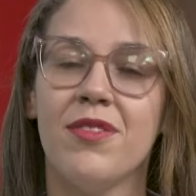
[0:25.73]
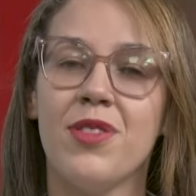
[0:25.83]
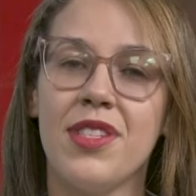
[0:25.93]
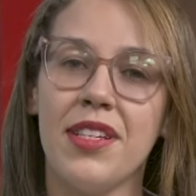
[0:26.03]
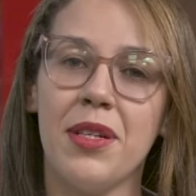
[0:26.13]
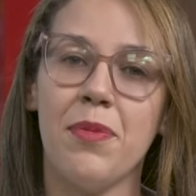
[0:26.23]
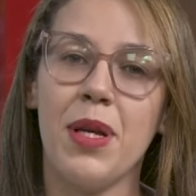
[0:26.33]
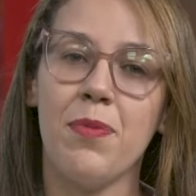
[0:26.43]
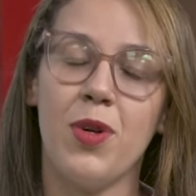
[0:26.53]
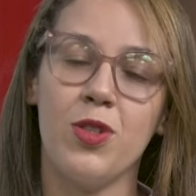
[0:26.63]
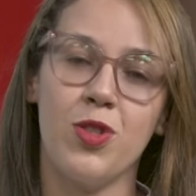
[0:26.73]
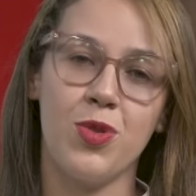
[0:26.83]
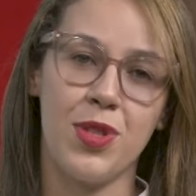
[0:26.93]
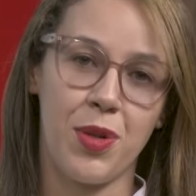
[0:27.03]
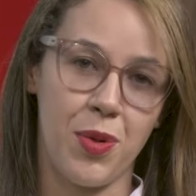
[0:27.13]
Você também pode
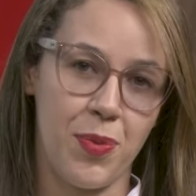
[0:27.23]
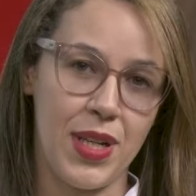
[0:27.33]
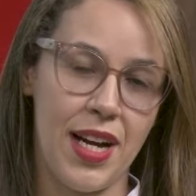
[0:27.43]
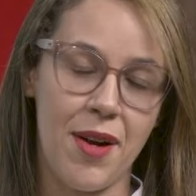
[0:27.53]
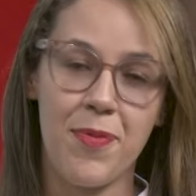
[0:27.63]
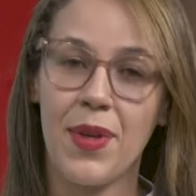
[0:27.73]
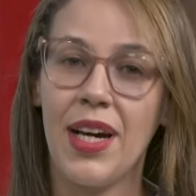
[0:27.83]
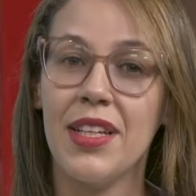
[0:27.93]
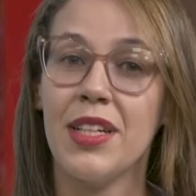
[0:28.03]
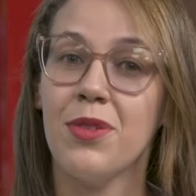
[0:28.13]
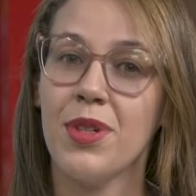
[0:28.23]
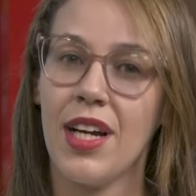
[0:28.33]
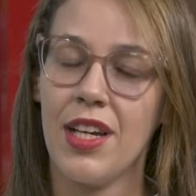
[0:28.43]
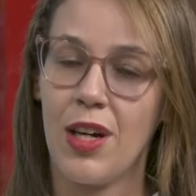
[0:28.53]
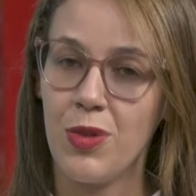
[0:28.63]
nos acompanhar, além do
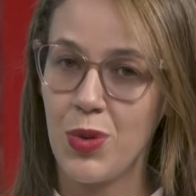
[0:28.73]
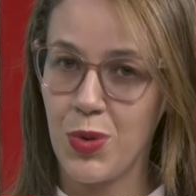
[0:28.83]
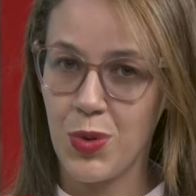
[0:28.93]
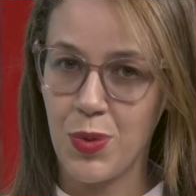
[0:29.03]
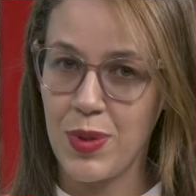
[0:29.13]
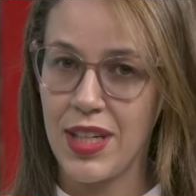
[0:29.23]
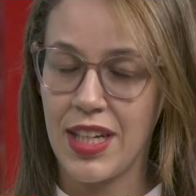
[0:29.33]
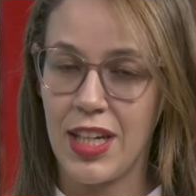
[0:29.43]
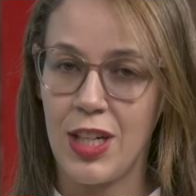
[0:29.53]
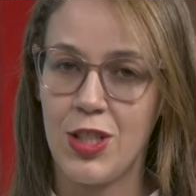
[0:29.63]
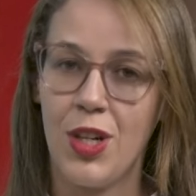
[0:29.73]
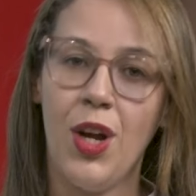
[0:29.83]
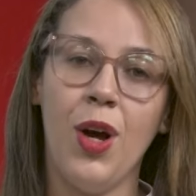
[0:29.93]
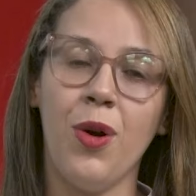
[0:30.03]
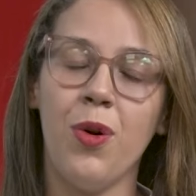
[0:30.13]
canal do YouTube da Igreja,
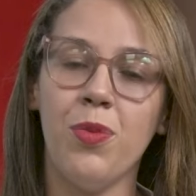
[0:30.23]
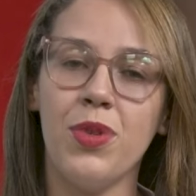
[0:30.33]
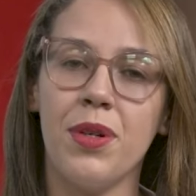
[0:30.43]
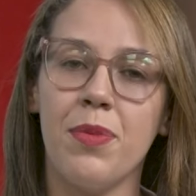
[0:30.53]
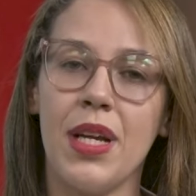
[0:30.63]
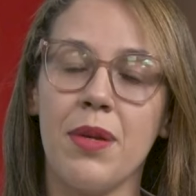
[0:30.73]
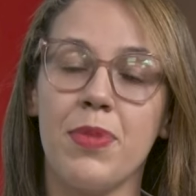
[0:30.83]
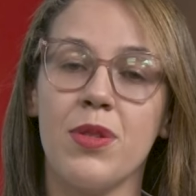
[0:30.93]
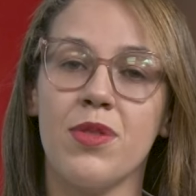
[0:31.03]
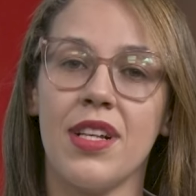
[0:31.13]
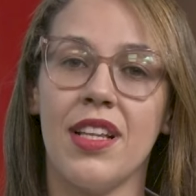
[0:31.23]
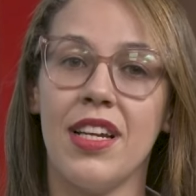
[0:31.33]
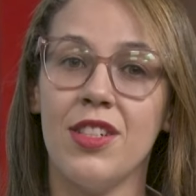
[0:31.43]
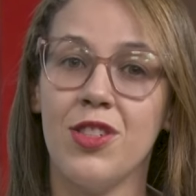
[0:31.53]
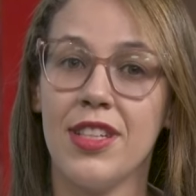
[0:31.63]
como também pelos
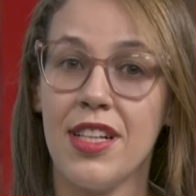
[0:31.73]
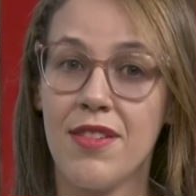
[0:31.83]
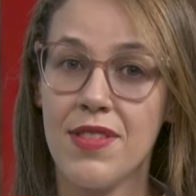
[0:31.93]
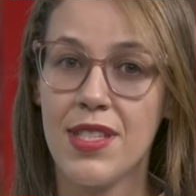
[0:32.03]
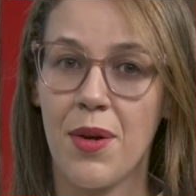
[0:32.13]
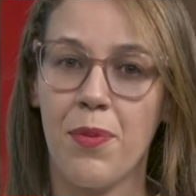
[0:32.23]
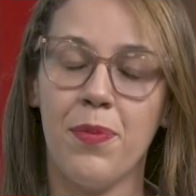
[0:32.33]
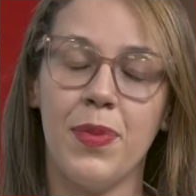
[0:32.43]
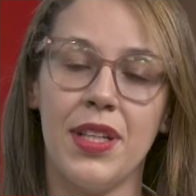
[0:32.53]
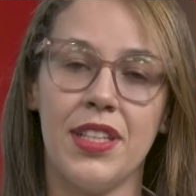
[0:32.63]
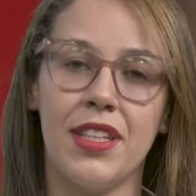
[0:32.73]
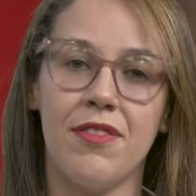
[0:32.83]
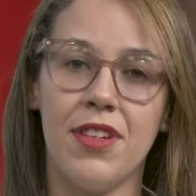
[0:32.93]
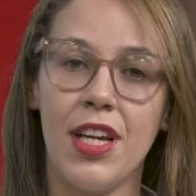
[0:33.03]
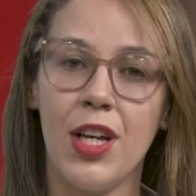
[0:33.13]
canais de televisão, pela
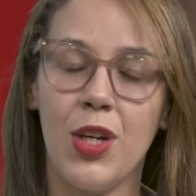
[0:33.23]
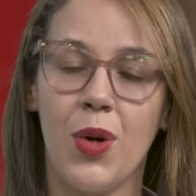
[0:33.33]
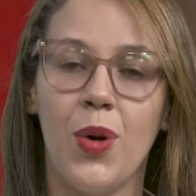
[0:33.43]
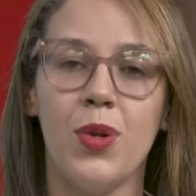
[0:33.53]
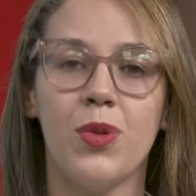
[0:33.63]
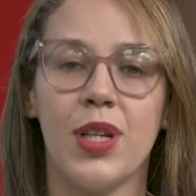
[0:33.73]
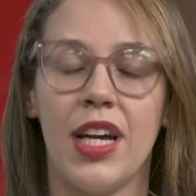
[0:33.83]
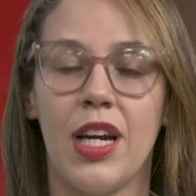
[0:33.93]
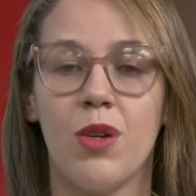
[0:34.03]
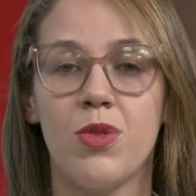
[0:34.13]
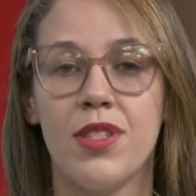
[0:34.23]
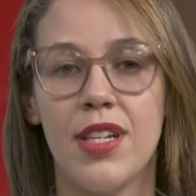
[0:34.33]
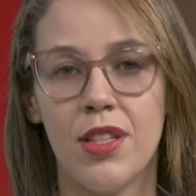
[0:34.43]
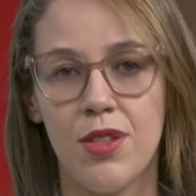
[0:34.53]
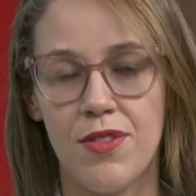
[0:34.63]
TVRO no canal
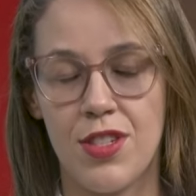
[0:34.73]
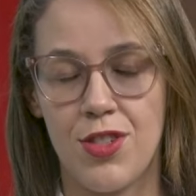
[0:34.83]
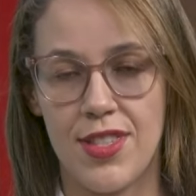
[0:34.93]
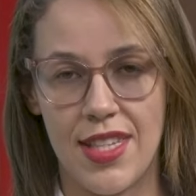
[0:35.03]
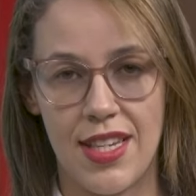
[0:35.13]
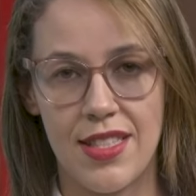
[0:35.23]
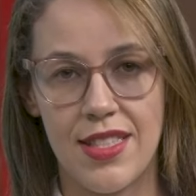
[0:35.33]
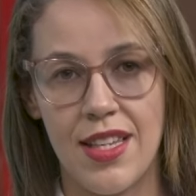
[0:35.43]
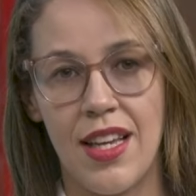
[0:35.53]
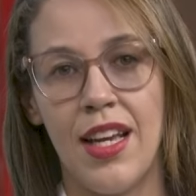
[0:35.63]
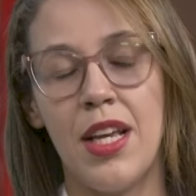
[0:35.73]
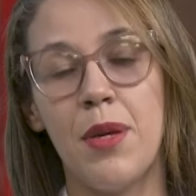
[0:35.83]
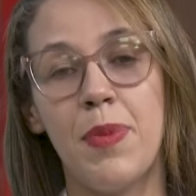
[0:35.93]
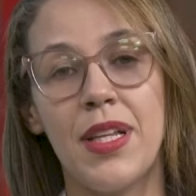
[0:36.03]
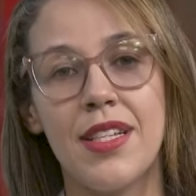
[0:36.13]
126
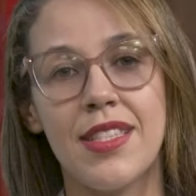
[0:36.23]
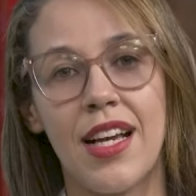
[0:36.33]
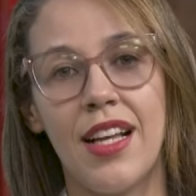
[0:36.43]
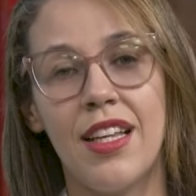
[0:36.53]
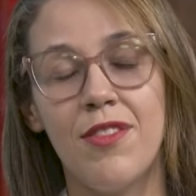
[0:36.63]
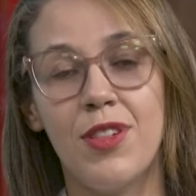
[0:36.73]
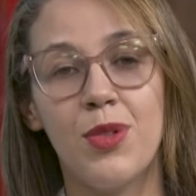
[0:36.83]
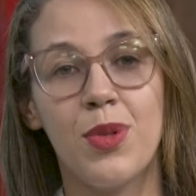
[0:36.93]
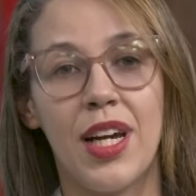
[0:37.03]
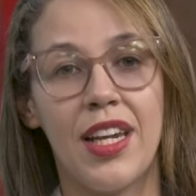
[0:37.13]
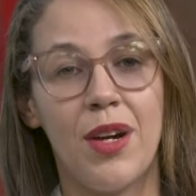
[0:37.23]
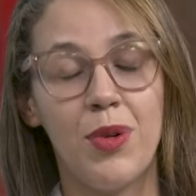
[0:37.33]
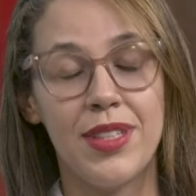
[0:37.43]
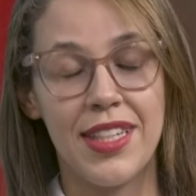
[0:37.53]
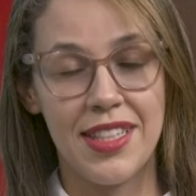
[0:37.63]
e pela Sky Livre no canal
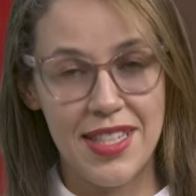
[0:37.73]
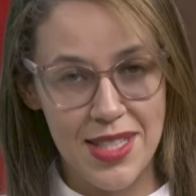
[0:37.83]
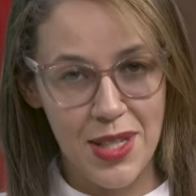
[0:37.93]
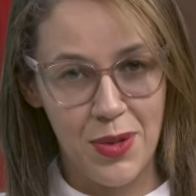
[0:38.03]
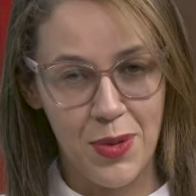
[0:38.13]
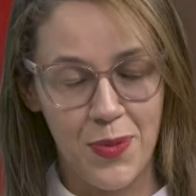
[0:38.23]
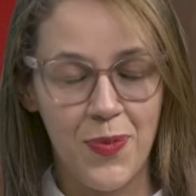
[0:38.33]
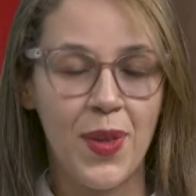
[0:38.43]
85.